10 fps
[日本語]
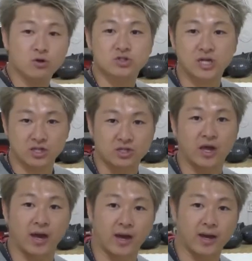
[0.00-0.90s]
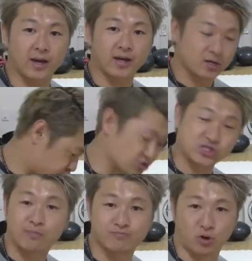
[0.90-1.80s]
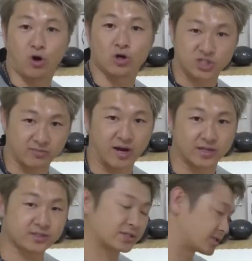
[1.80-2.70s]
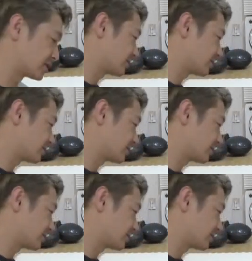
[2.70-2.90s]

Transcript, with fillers: ルを使ってプッシュアップをします。